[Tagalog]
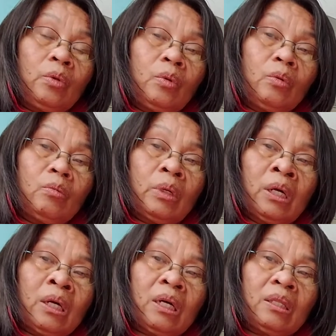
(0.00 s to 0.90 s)
yung
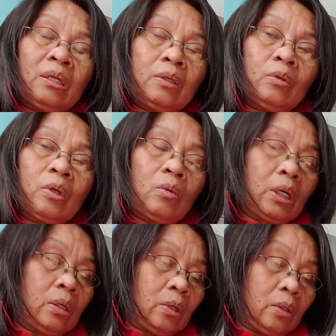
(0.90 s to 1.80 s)
mga kati o kung
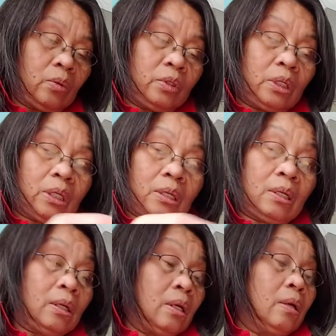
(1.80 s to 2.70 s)
ano-ano dyan.
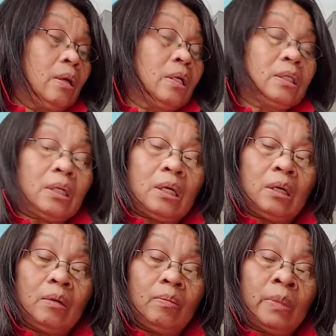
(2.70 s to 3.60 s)
At
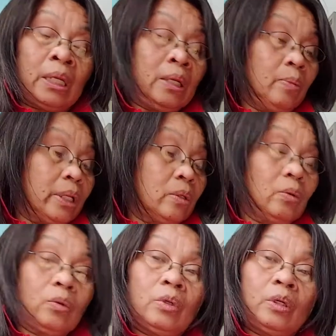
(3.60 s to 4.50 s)
saka maliban
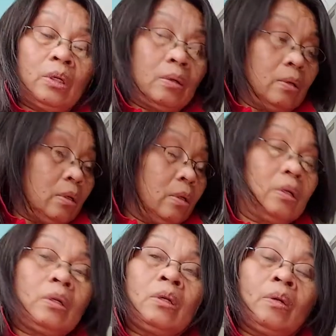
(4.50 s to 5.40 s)
doon
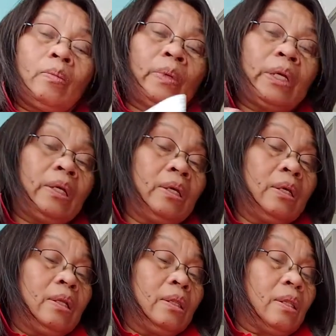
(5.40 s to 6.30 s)
ay
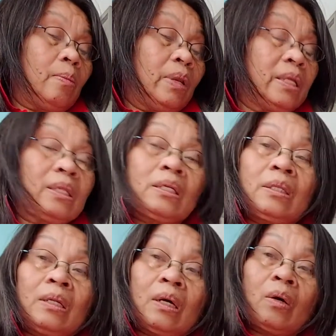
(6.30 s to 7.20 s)
tabletas
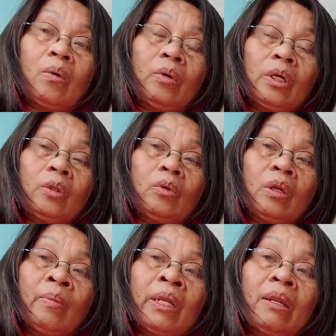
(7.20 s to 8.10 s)
din ako. Ito
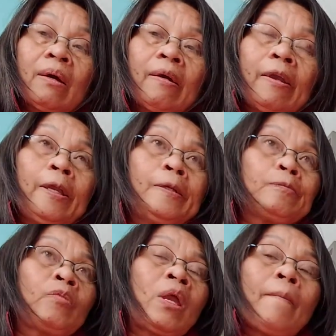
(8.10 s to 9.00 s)
naman ay
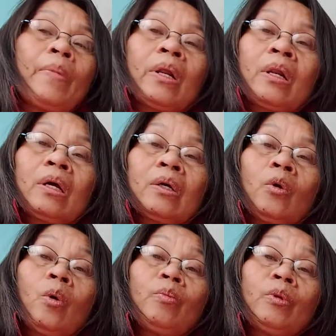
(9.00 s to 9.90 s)

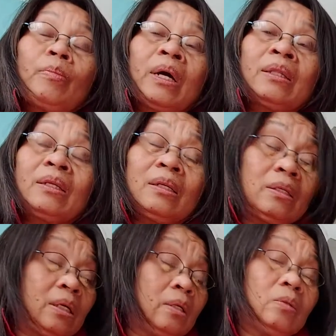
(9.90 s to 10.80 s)
parang homeopathic
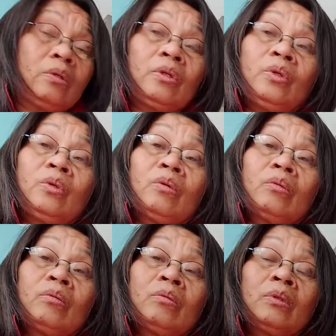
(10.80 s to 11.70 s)
na ano,
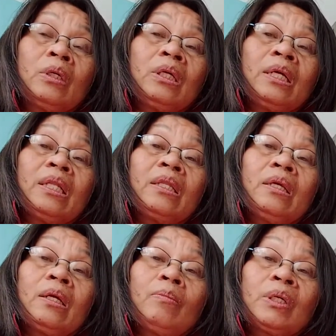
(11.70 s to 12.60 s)
yung
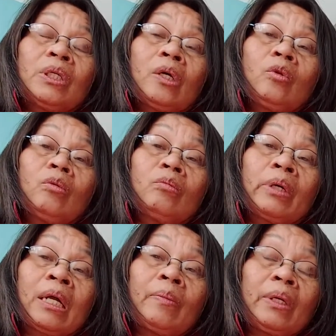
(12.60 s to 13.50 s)
hindi masyadong
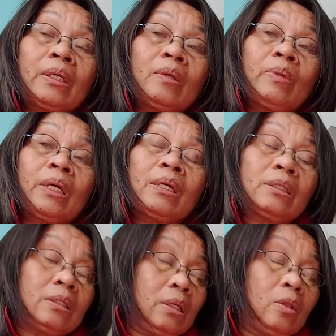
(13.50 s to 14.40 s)
maraming
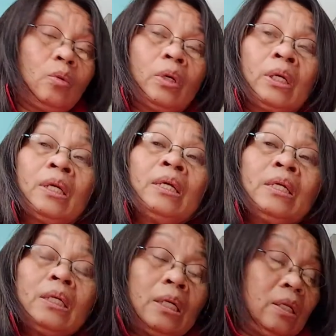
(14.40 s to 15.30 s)
chemicals. Ito ay
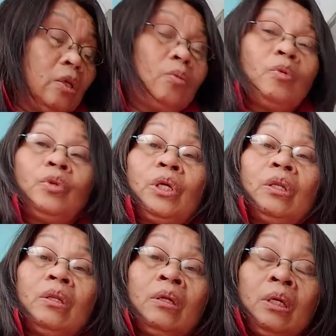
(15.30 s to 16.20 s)
iniinom ko
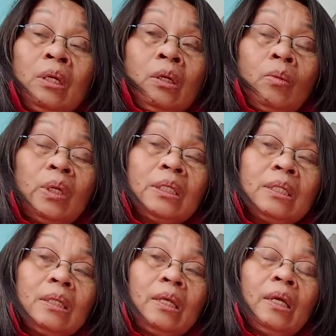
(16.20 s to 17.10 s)
din.
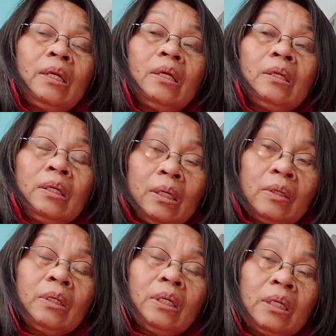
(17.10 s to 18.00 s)
Once a day, yan,
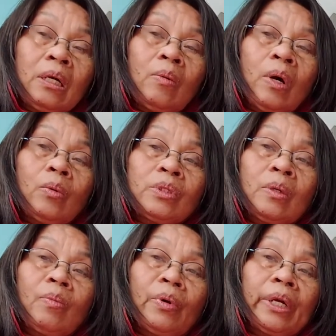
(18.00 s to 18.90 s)
ginagawa ko sa
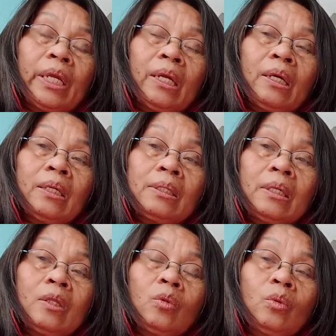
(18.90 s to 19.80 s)
morning
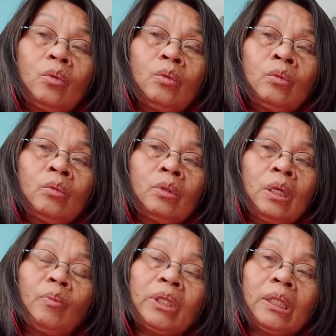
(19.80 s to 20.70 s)
kasi itong
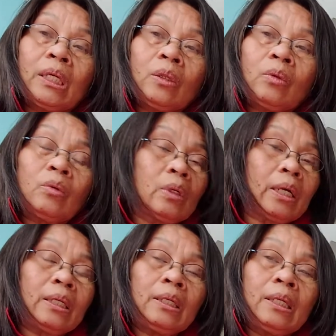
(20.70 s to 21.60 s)
gamot na ito
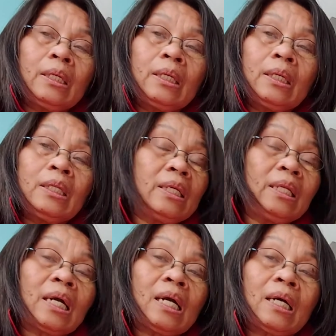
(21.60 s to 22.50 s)
ay hindi
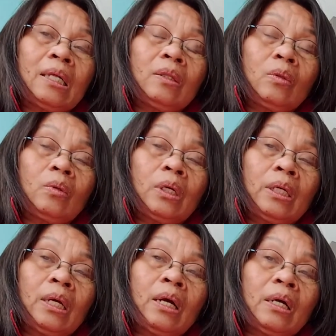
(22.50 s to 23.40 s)
nakakaantok.
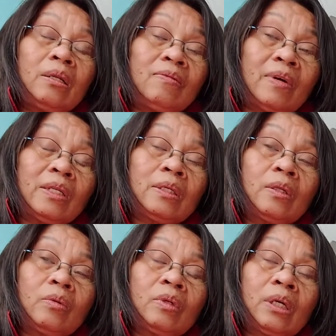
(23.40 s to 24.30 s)
Kaya advice
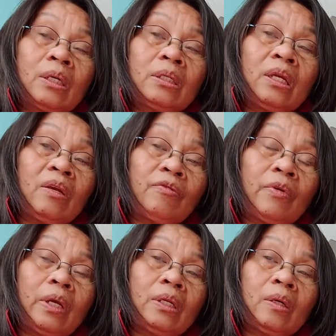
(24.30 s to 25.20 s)
ito ng
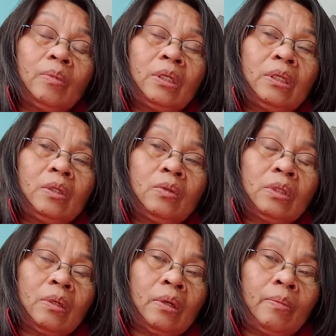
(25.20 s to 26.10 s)
DFA namin dito
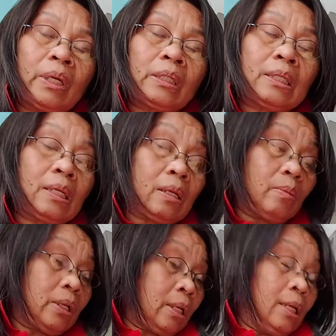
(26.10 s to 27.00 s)
sa bansa
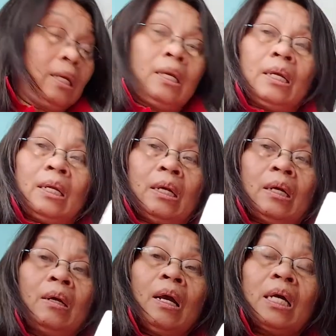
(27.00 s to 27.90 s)
namin. Kaya nga,
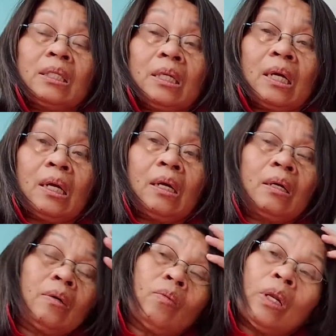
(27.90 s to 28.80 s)
at saka
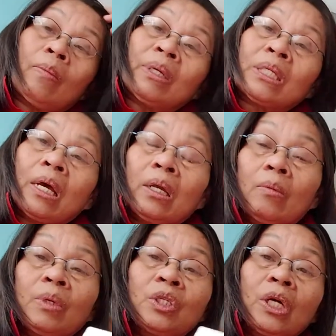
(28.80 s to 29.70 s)
walang
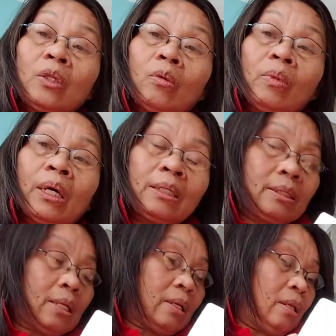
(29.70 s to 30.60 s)
masyadong mga
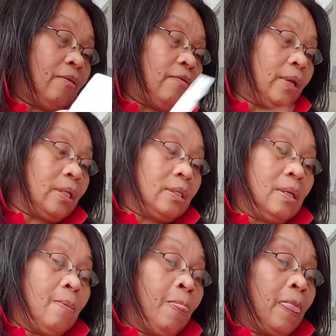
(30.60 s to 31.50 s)
side effects.
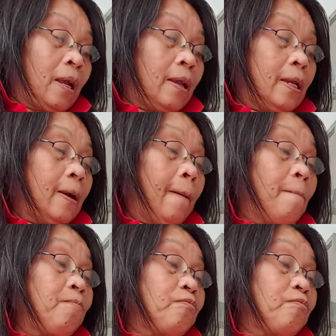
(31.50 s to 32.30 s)
Kaya nga,